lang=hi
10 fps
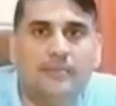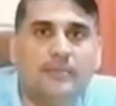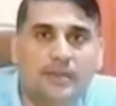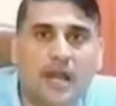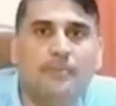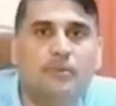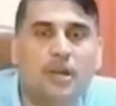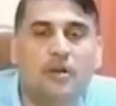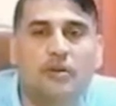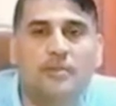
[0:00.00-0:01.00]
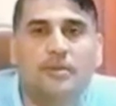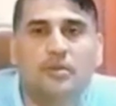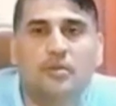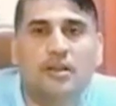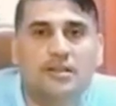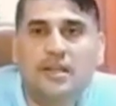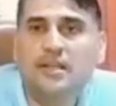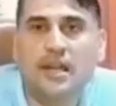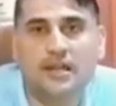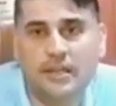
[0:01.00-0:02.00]
काम ना पूरा होने पे थोड़ा सा
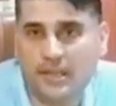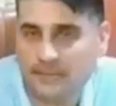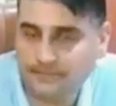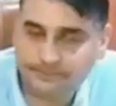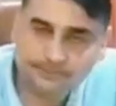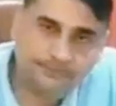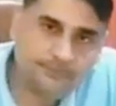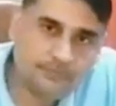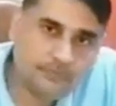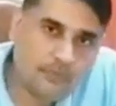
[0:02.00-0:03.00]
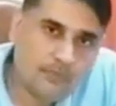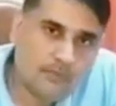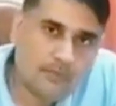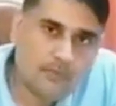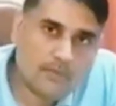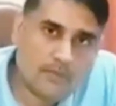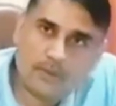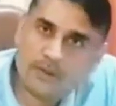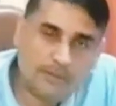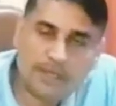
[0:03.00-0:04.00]
डांट
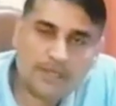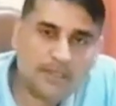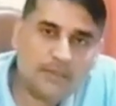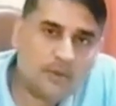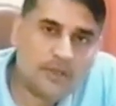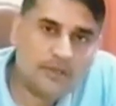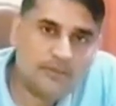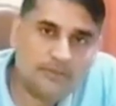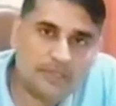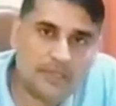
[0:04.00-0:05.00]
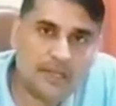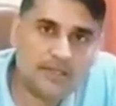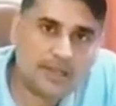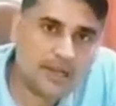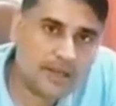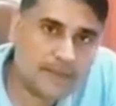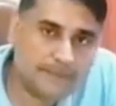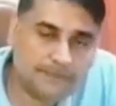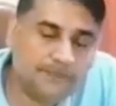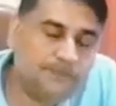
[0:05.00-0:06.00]
लिया बात खत्म हो गई बच्चा घर चला
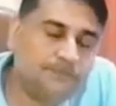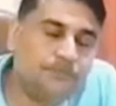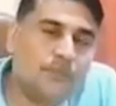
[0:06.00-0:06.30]
गया